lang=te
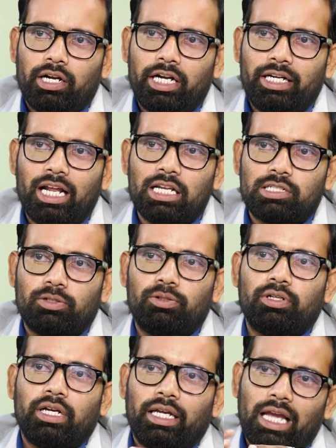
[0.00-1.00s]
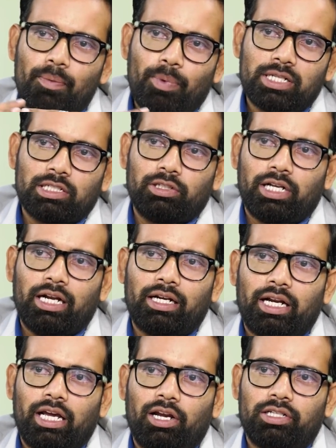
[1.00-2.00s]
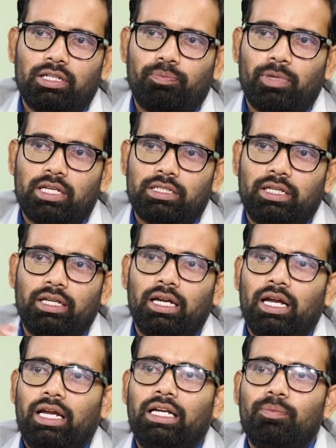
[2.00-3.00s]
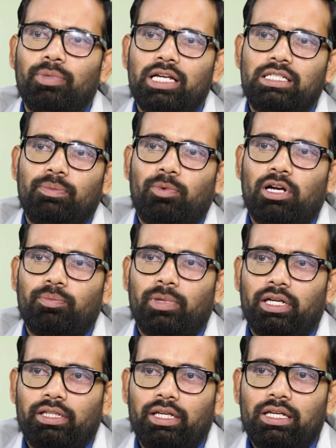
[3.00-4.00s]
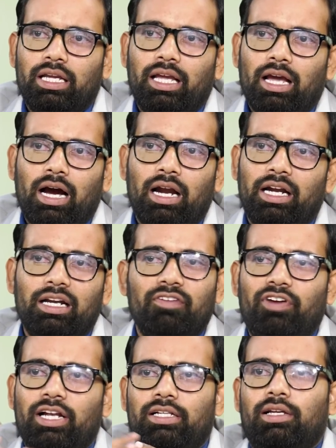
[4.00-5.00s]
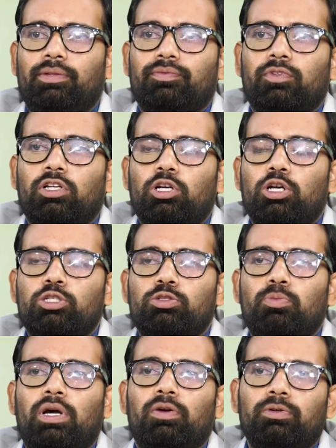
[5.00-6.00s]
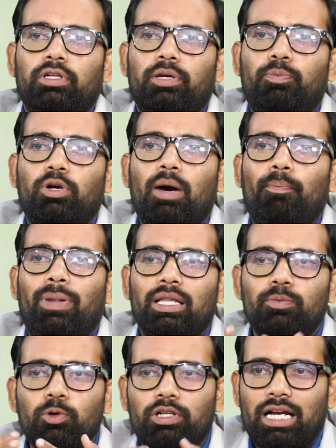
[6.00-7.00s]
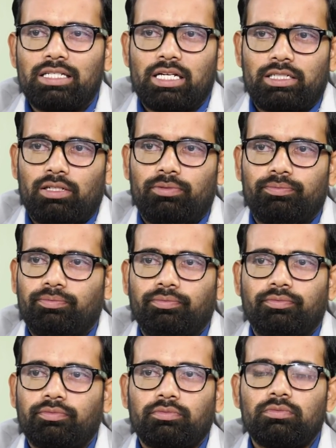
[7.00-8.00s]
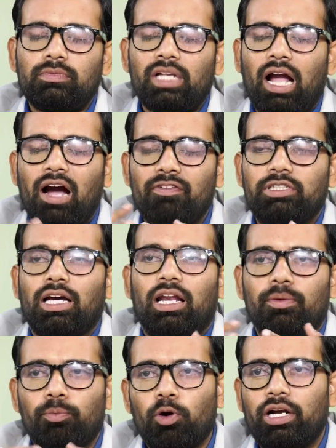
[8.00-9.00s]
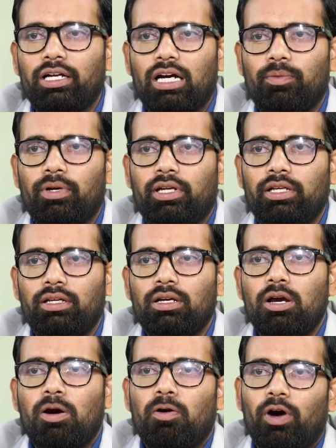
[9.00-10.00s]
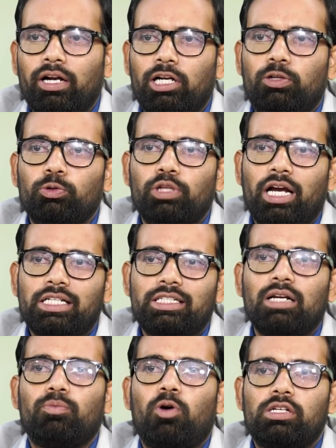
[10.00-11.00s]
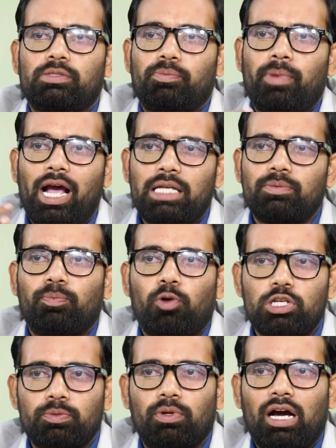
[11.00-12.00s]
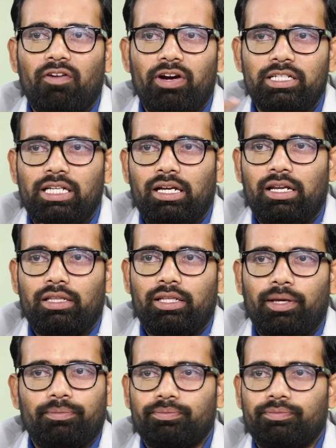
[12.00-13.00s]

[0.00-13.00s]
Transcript: డీటెయిల్స్ ఏ పర్సన్తో ఎంటర్ అయ్యారని చెప్పేసి ఇన్కమ్ ట్యాక్స్ డిపార్ట్మెంట్కి ఆ రిటర్న్ ఫైల్ చేయాలి సో మనం ఇప్పుడు ఆ పదమూడు ట్రాన్సాక్షన్లు అవి చాలా ఇంపార్టెంట్ కాబట్టి వాటిని టు ద ఎక్స్టెంట్ మ్యాక్సిమం పాసిబుల్ అవాయిడ్ చేయగలిగితే